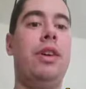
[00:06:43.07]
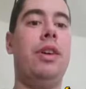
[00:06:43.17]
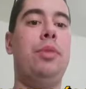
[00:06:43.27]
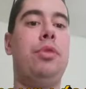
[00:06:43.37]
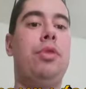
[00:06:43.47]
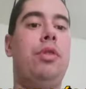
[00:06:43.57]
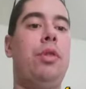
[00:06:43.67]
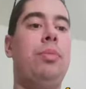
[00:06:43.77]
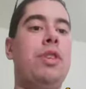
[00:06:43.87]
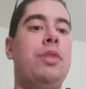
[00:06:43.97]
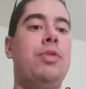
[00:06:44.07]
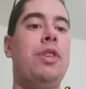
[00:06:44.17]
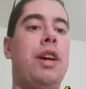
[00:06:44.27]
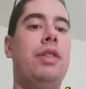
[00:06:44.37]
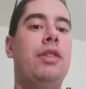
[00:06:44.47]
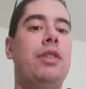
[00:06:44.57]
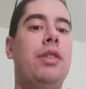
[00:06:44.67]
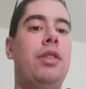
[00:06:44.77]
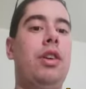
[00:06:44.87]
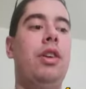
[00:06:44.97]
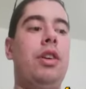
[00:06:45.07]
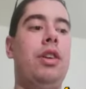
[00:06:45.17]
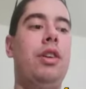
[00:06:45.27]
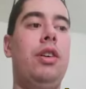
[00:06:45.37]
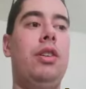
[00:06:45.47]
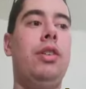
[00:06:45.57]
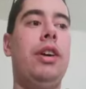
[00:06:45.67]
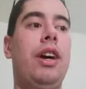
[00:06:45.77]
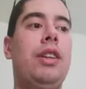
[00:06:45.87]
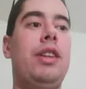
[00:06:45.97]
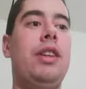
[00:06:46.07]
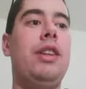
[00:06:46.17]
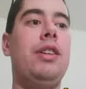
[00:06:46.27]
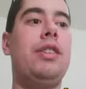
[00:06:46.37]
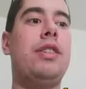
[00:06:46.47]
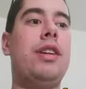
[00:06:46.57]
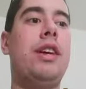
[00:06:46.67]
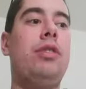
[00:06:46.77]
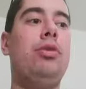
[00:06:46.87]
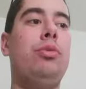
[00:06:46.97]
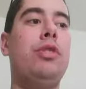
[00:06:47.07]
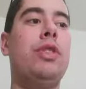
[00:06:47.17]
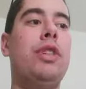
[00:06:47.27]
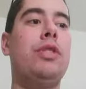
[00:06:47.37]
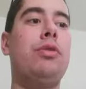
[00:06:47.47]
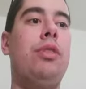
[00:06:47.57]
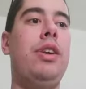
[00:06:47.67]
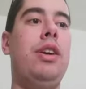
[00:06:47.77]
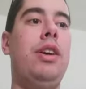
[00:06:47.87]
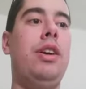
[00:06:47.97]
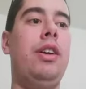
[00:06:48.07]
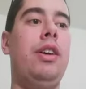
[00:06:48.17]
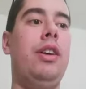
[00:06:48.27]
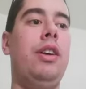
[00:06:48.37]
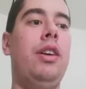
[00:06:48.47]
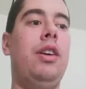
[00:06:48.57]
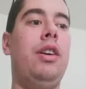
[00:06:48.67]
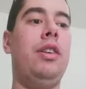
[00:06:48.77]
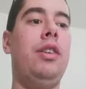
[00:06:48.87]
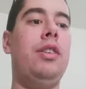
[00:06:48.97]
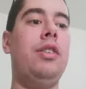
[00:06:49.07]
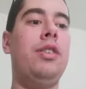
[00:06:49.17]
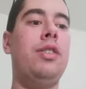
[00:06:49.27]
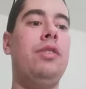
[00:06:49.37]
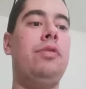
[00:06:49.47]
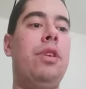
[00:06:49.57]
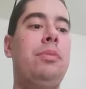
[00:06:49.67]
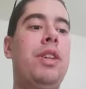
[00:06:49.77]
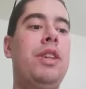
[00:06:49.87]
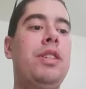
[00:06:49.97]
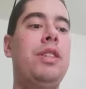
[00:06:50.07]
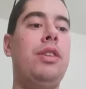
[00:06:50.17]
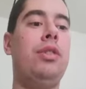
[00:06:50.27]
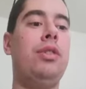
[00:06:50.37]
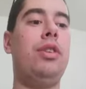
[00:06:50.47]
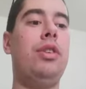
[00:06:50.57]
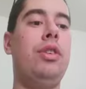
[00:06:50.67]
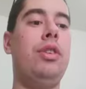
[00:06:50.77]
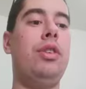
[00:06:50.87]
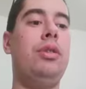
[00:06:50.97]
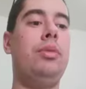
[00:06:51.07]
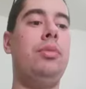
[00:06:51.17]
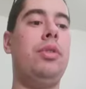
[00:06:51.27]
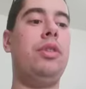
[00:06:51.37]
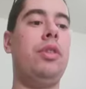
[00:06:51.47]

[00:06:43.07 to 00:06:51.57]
Et pourtant, on va pas s'amuser à regarder en disant oh, Regardez, c'est un homosexuel. Oh, c'est une femme déguisée en homme.